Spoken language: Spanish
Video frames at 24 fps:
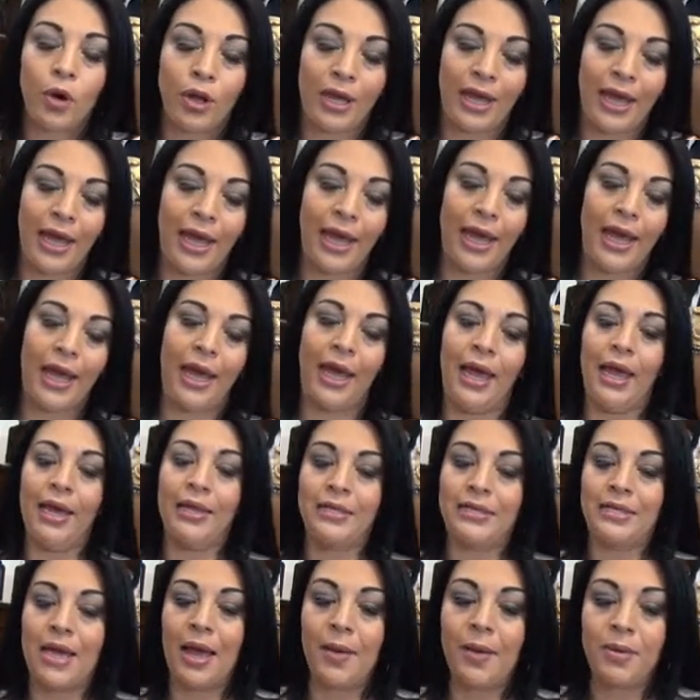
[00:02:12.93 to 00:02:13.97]

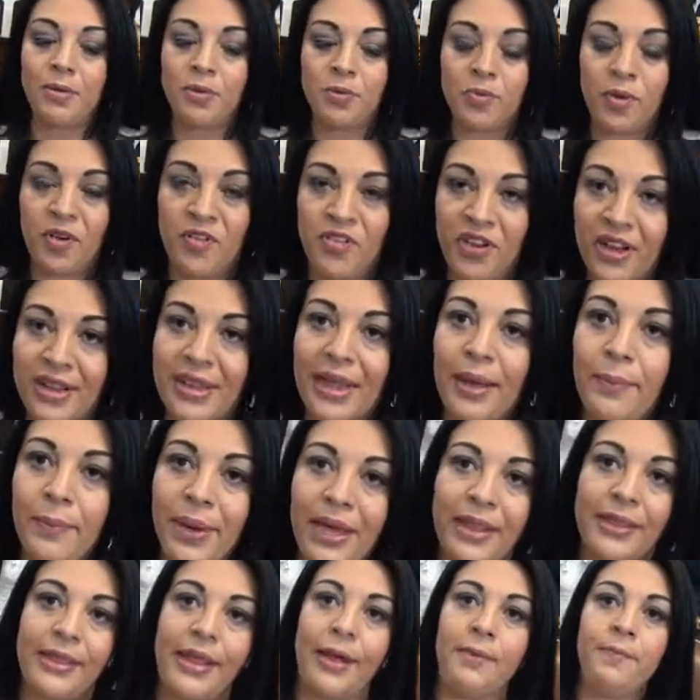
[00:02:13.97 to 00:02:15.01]
Porque sabemos
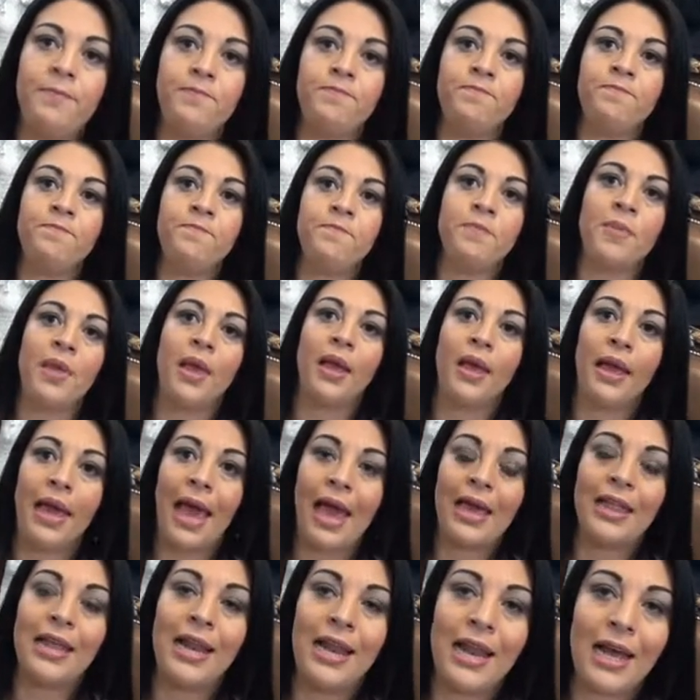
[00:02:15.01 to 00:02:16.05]
perfectamente
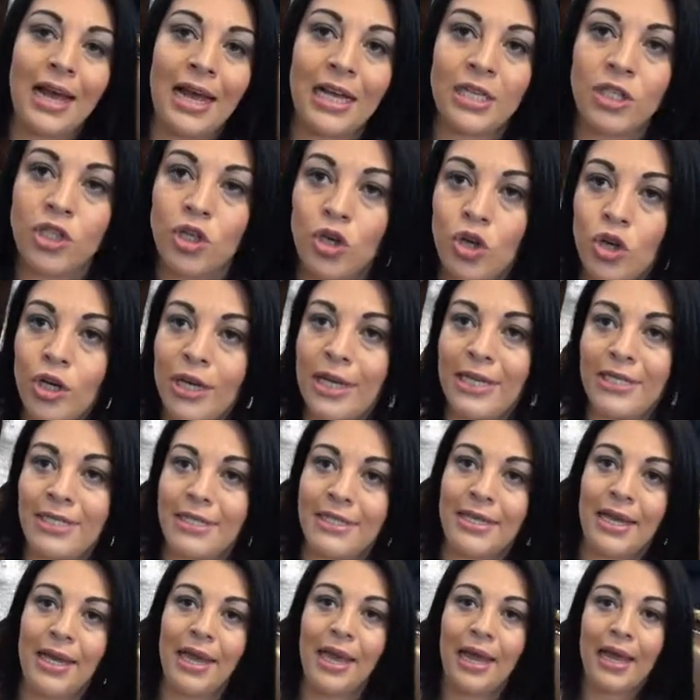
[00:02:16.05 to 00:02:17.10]
que hay
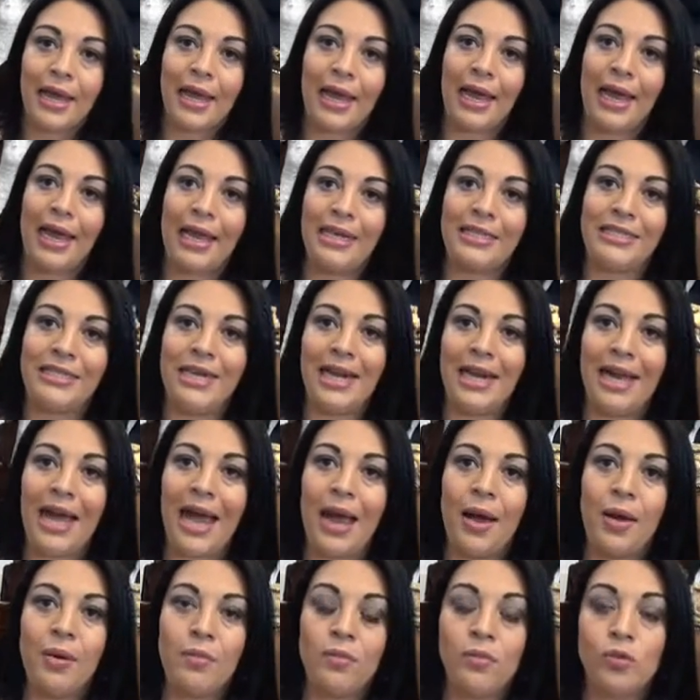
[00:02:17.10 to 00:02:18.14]
delegaciones que les
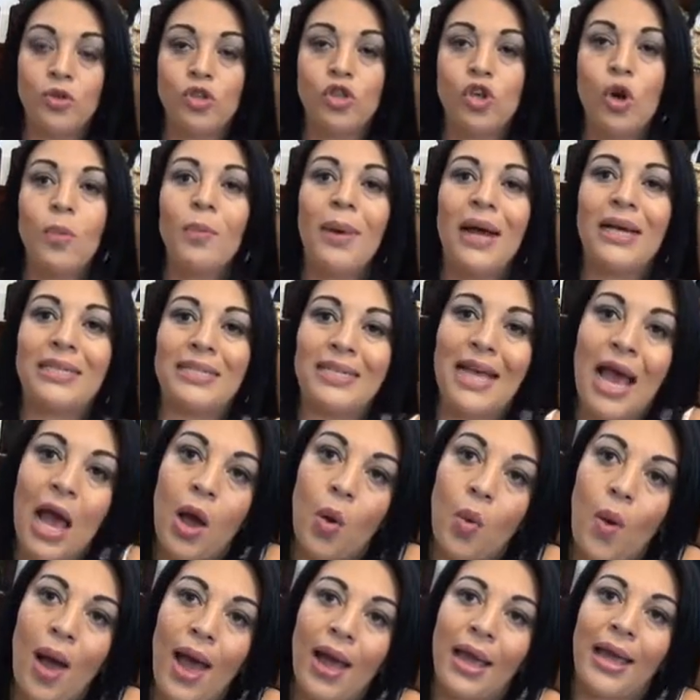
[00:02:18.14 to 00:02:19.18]
llega mucho
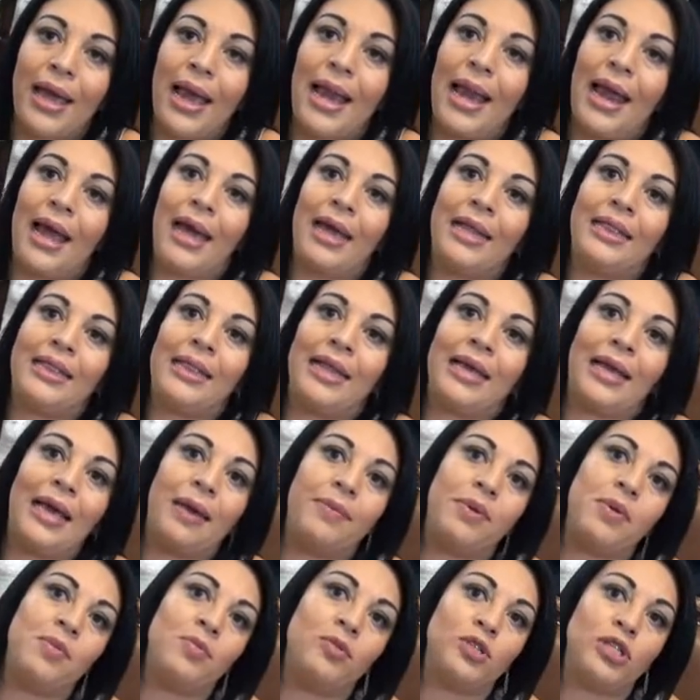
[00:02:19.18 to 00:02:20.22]
más agua que a la
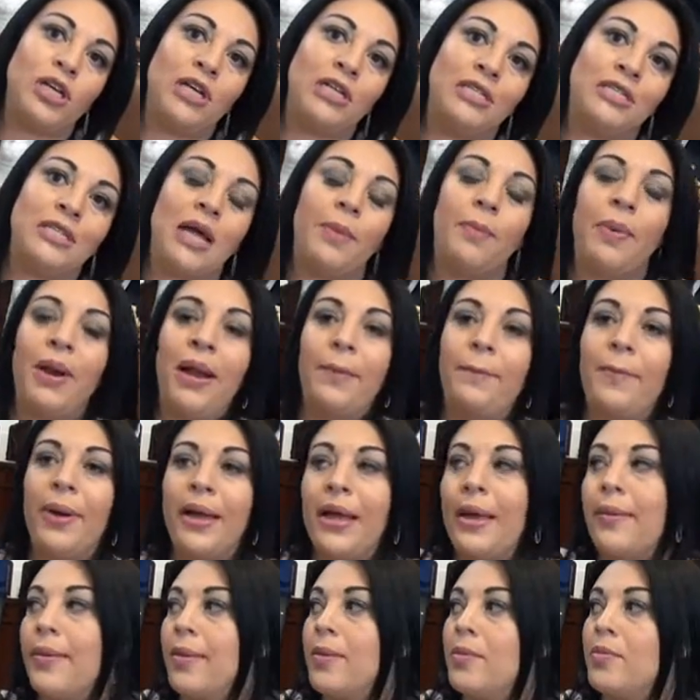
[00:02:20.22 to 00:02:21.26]
gente que vivimos en
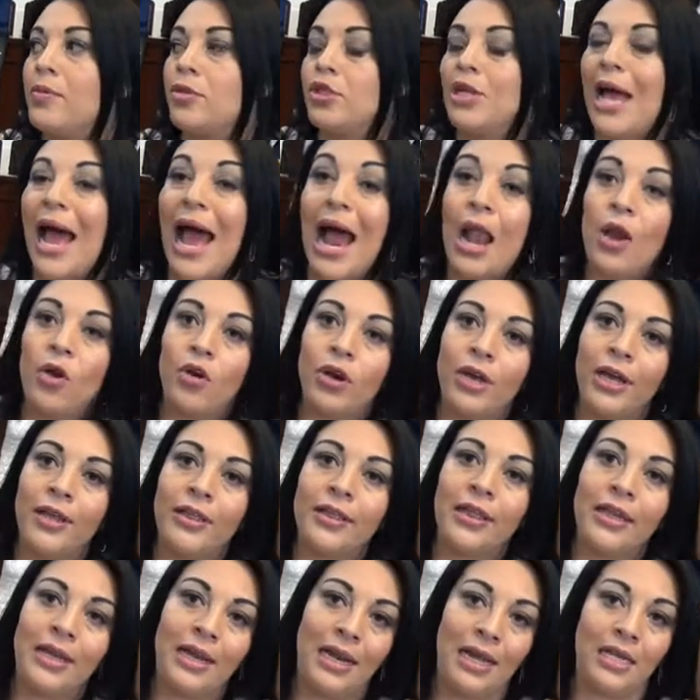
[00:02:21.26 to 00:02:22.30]
Iztapalapa, que vivimos al
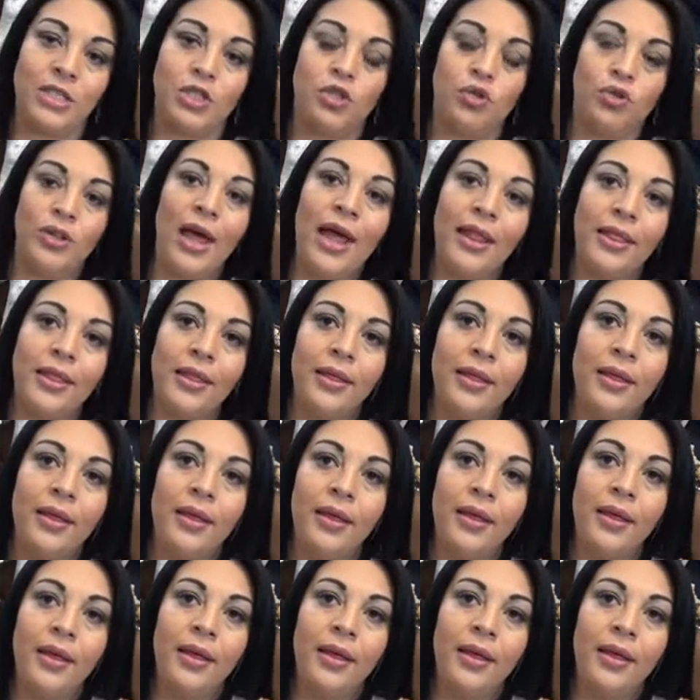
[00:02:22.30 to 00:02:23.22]
oriente de la ciudad.